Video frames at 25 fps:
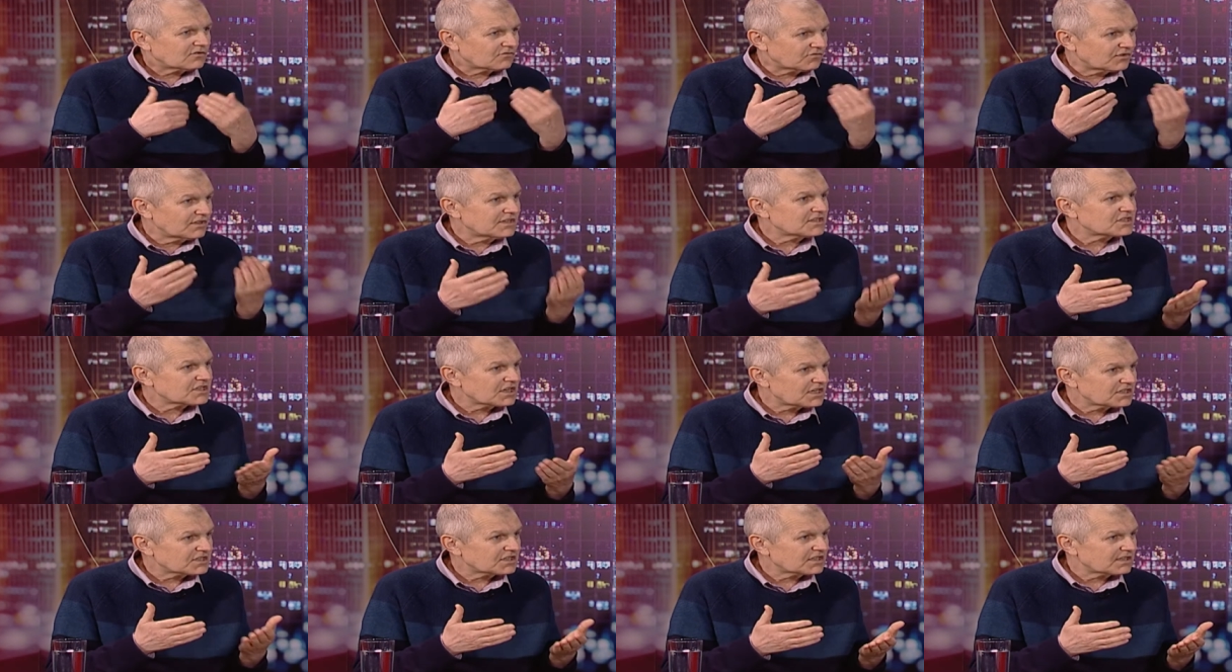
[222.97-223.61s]

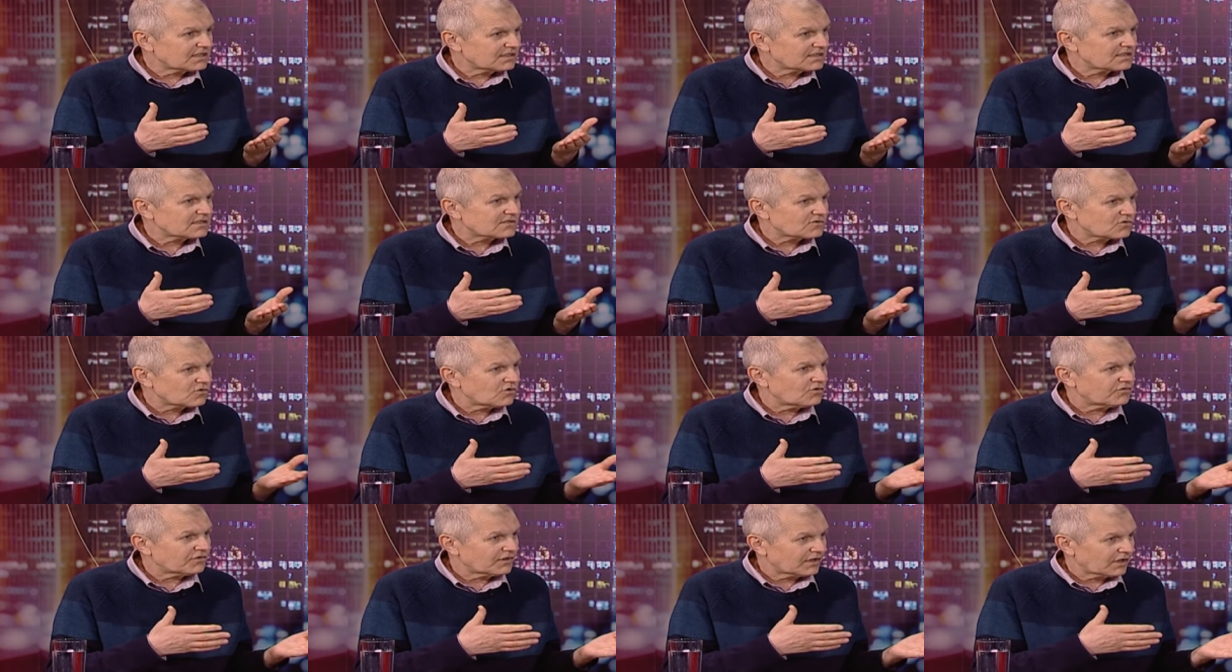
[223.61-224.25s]
величайшей
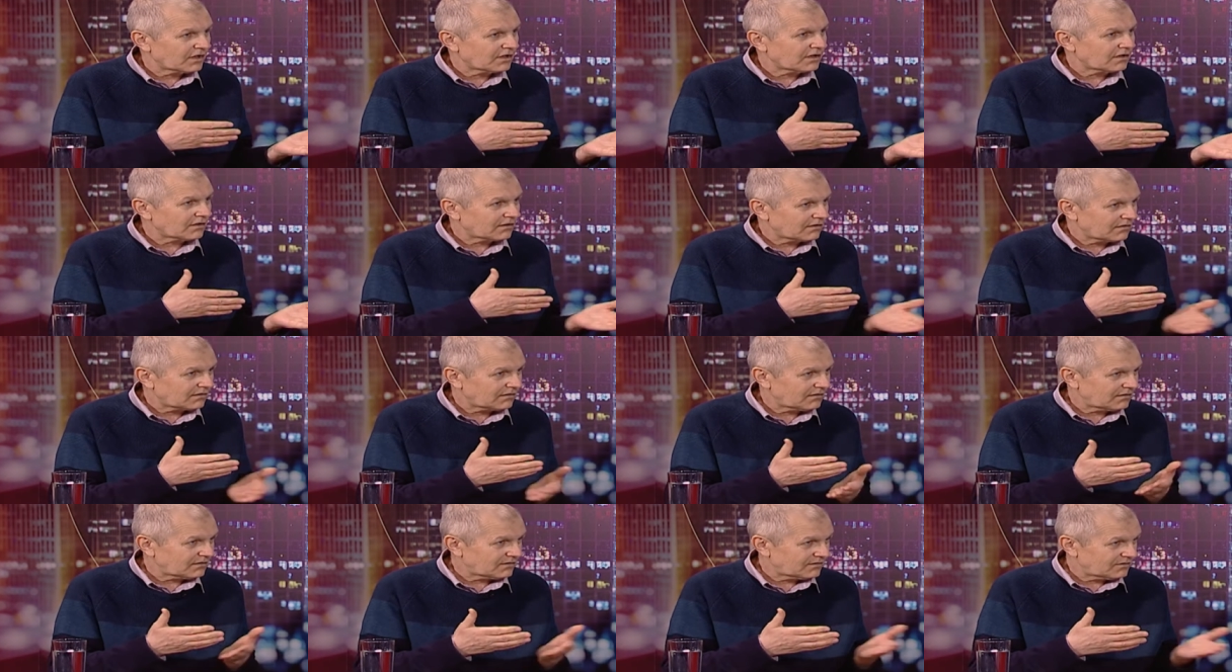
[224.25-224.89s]
катастрофой
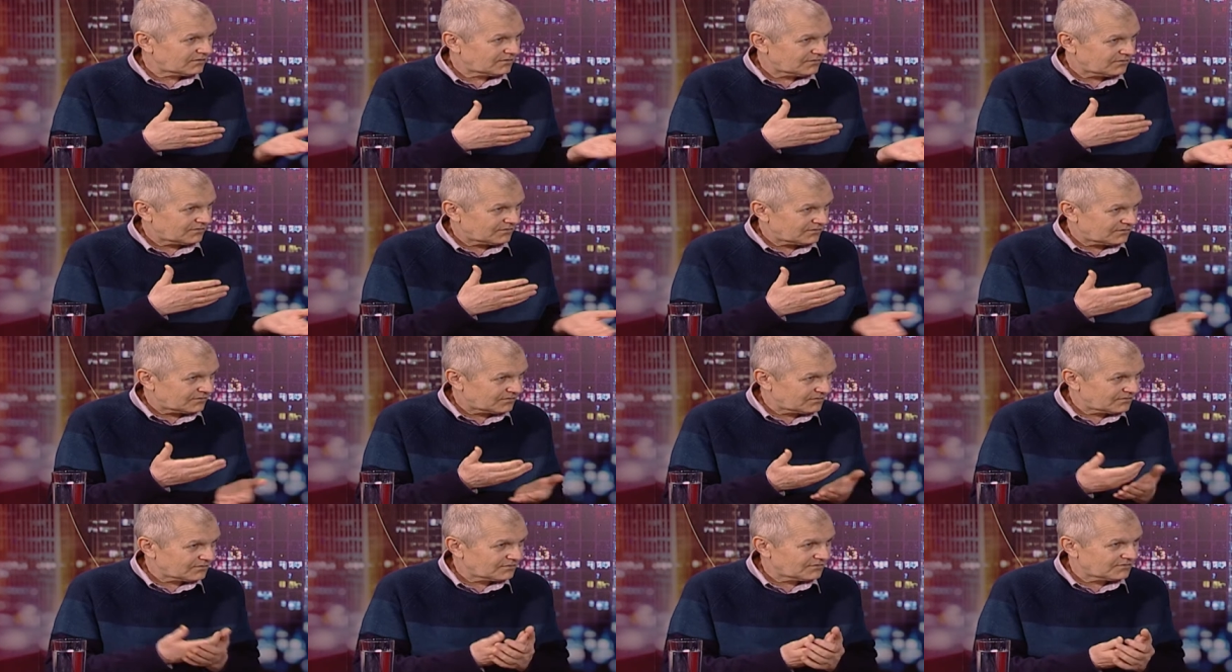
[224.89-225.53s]

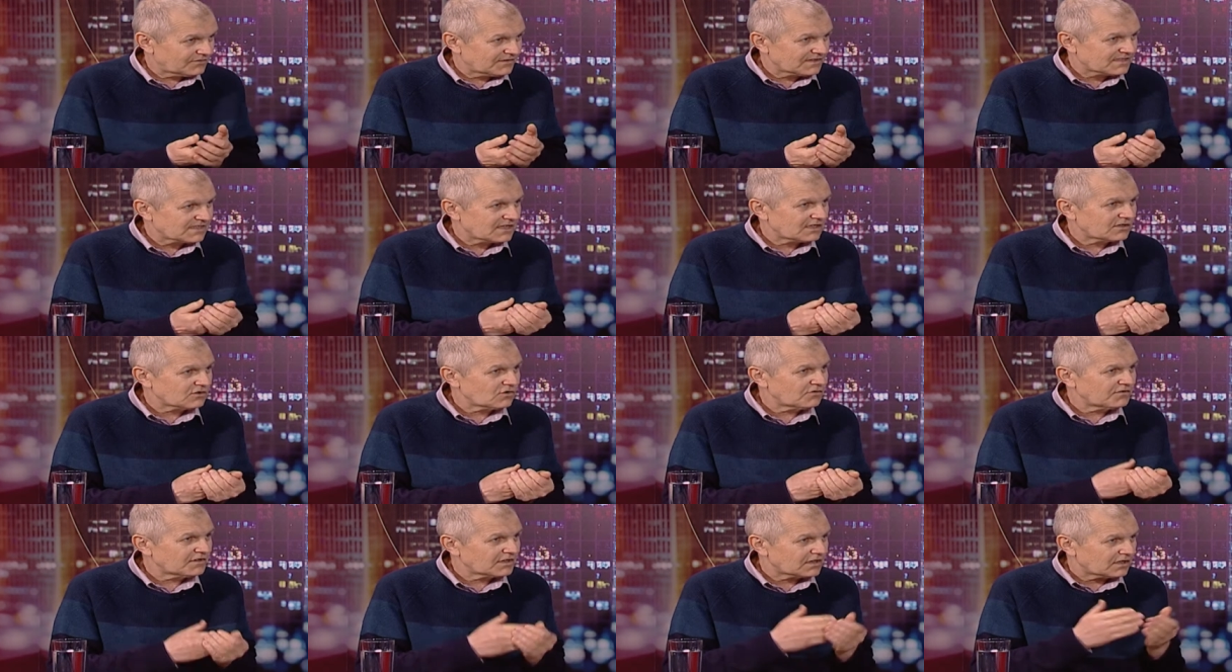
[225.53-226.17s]

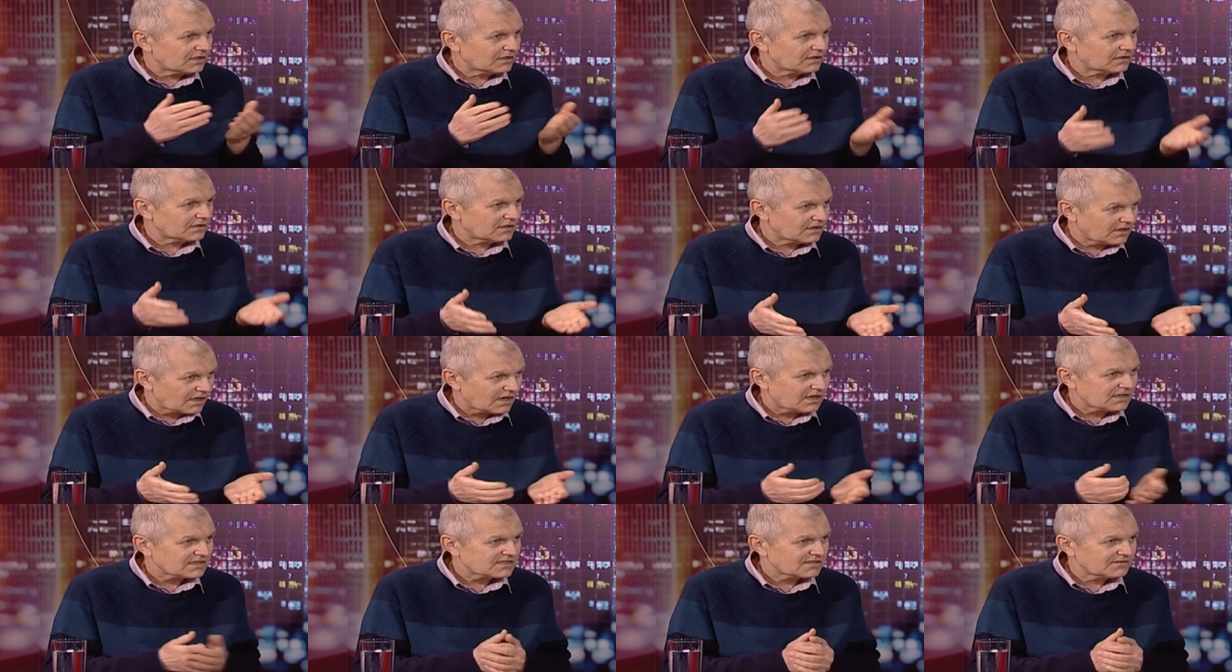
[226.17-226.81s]
20 э, века,
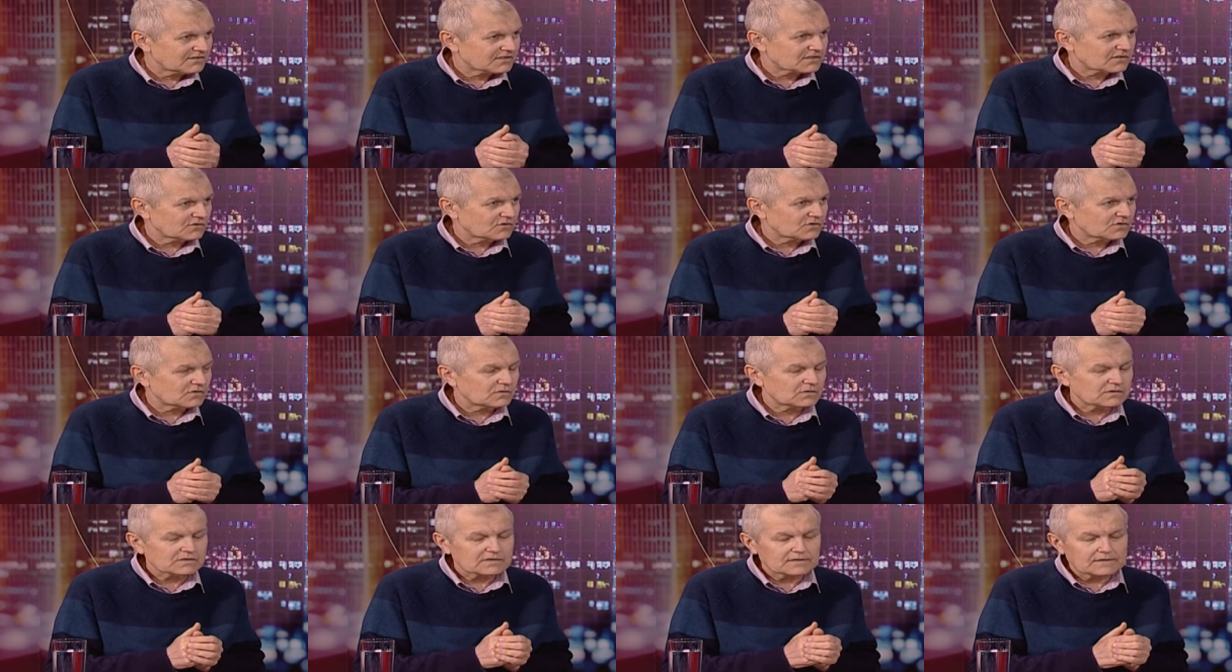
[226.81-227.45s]
крах Советского
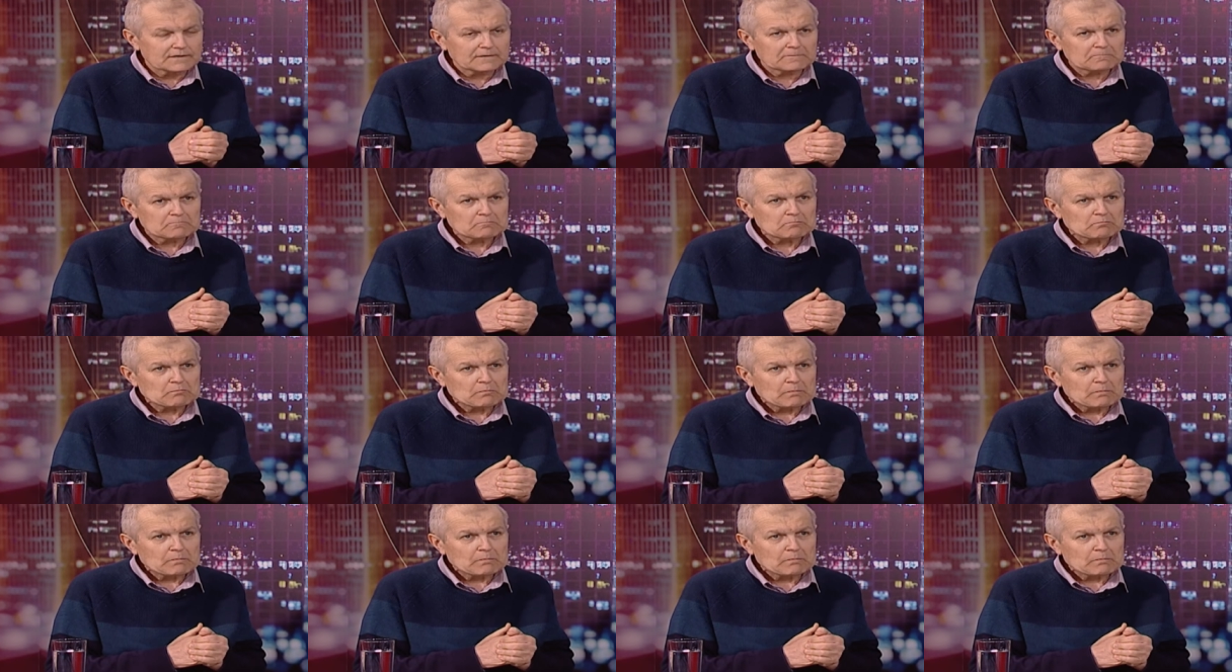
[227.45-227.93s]
Союза, да?